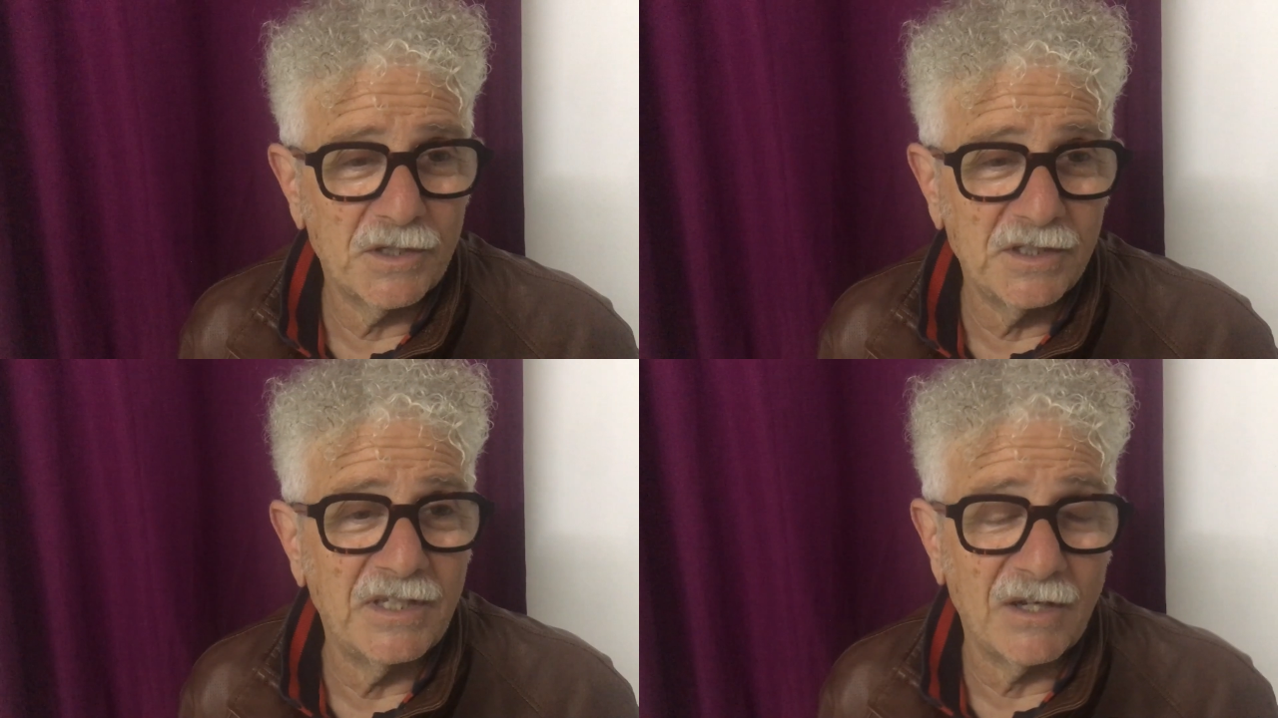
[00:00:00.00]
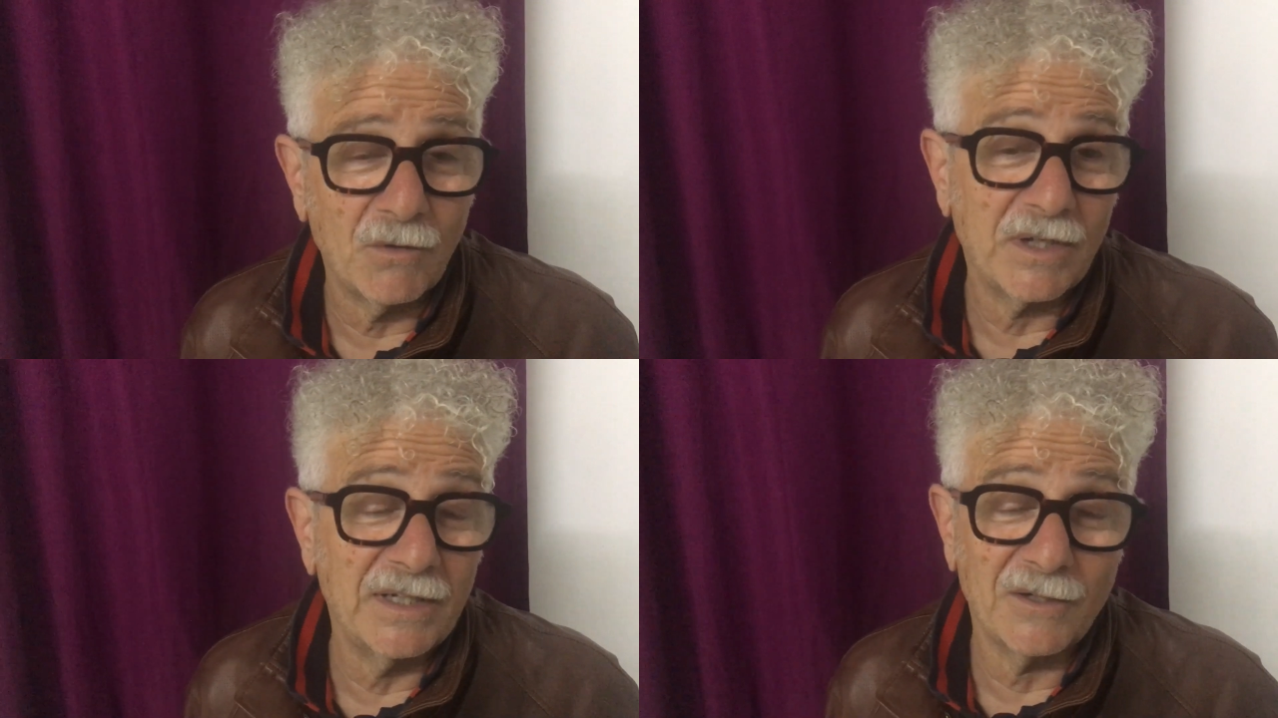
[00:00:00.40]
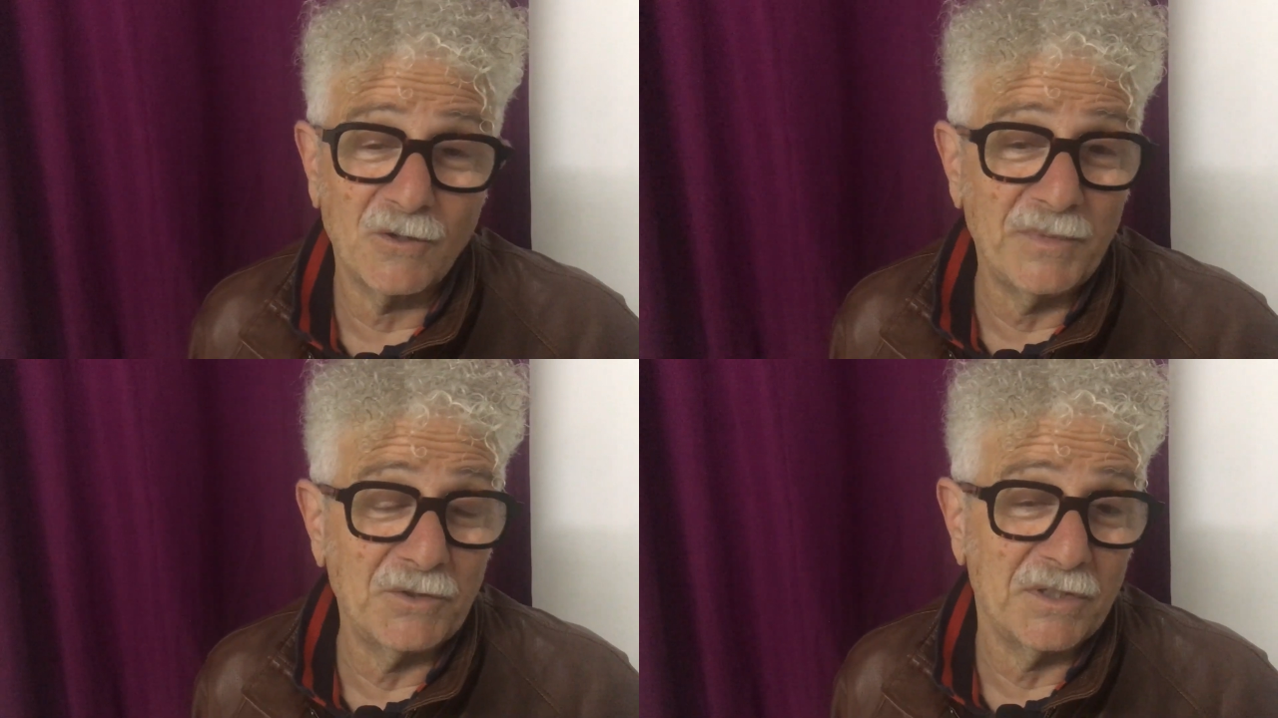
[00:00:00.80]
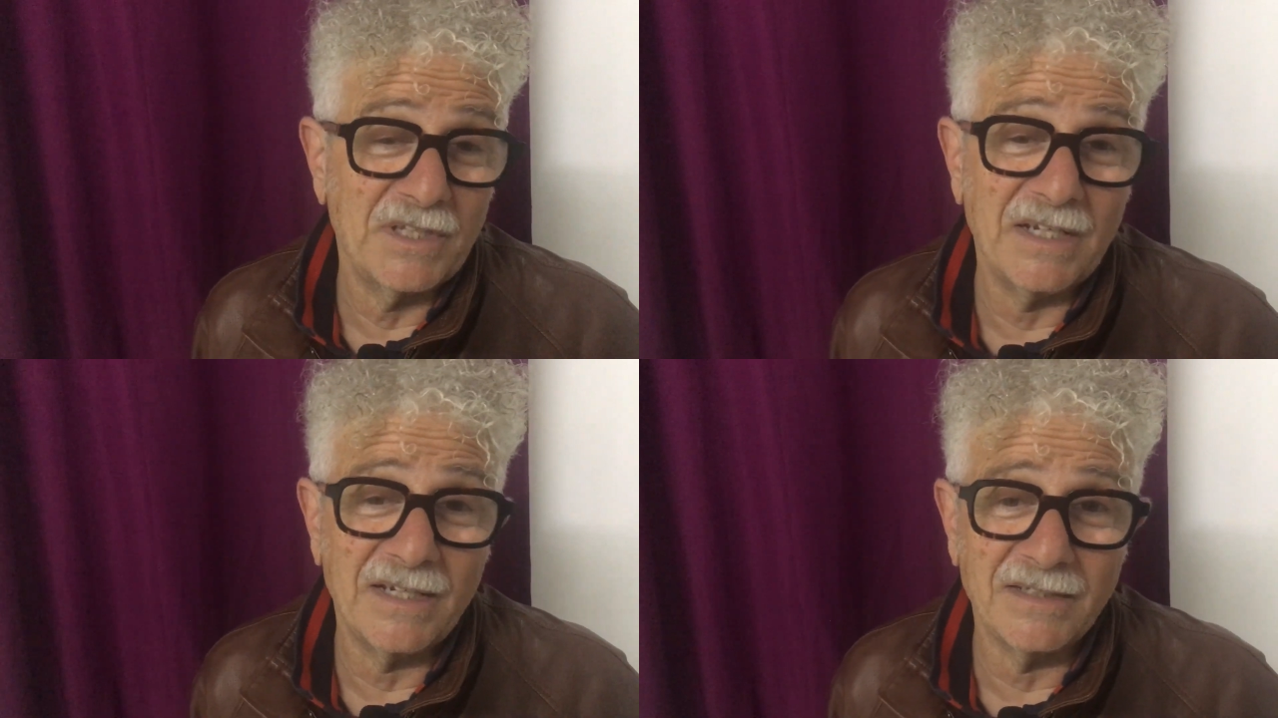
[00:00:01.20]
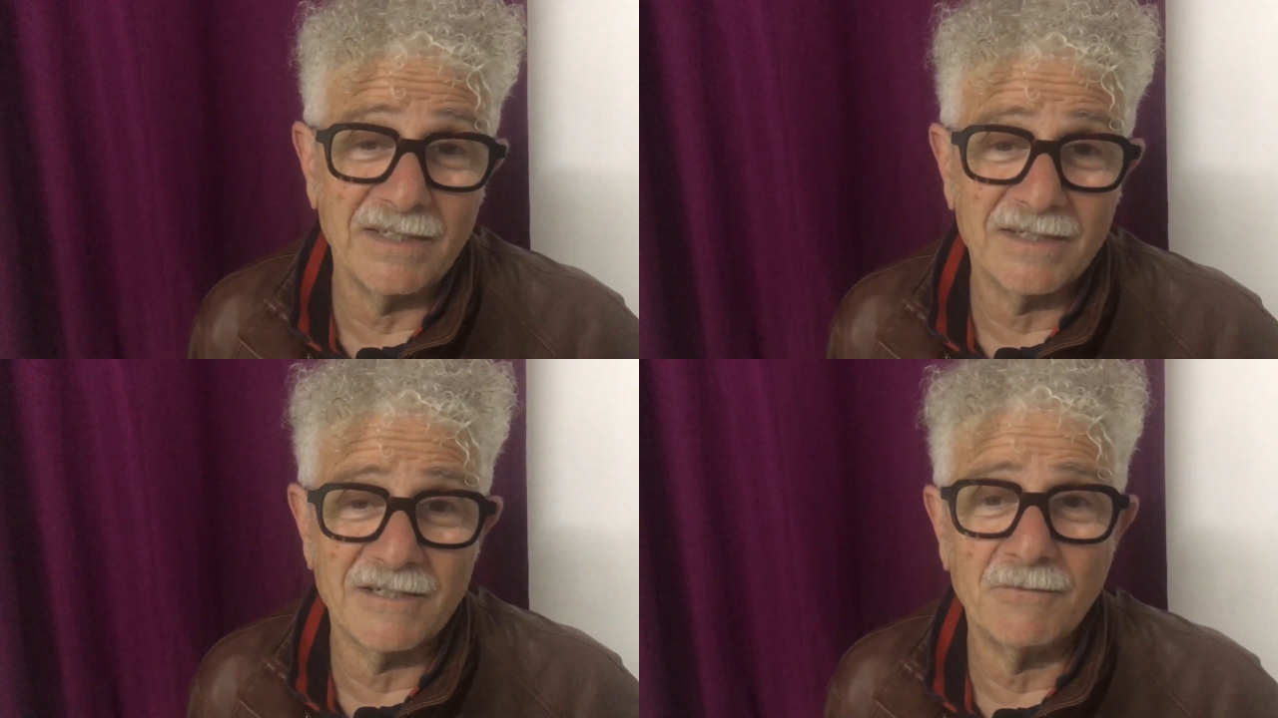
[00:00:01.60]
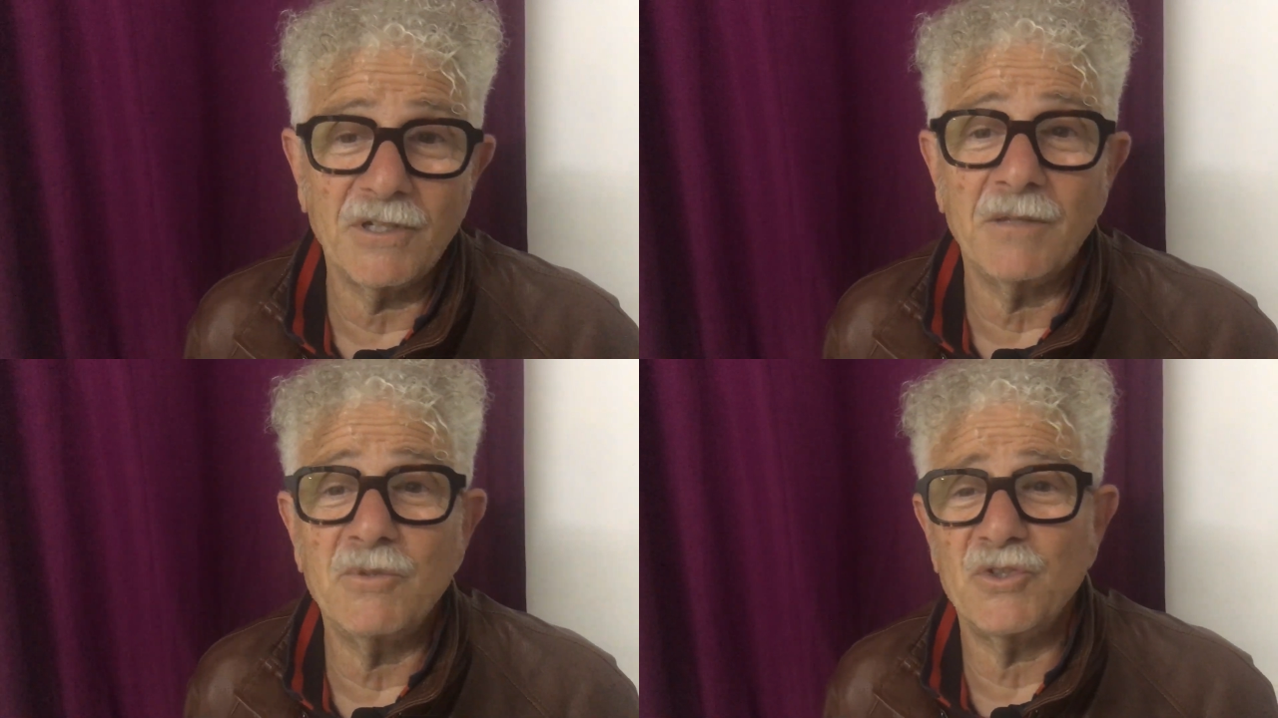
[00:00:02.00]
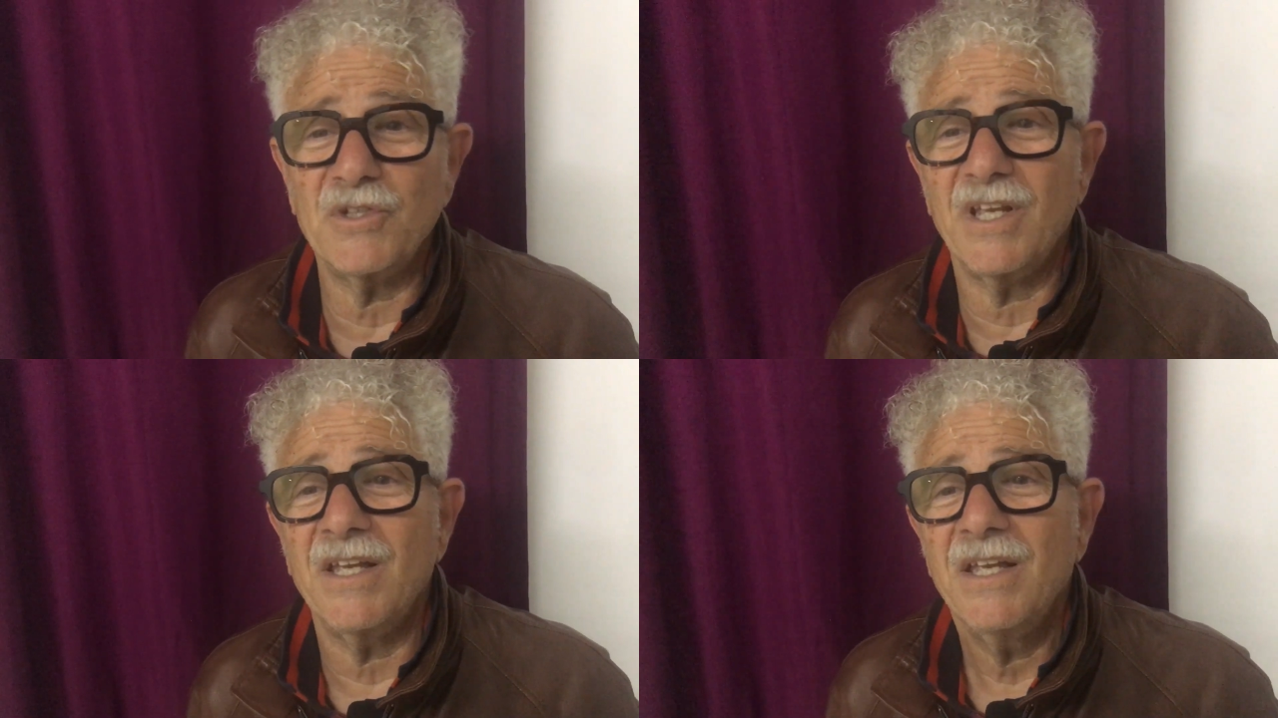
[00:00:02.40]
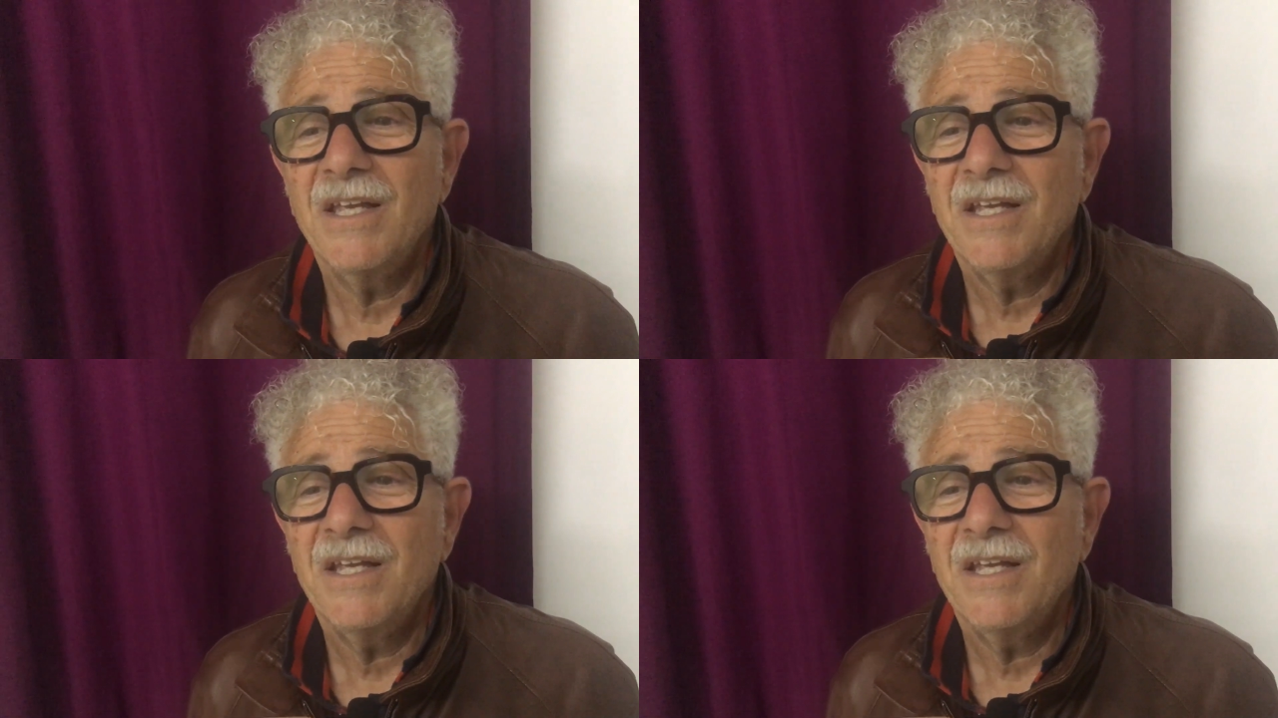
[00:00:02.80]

di dirlo che l'argomento è delicatissimo e che bisogna,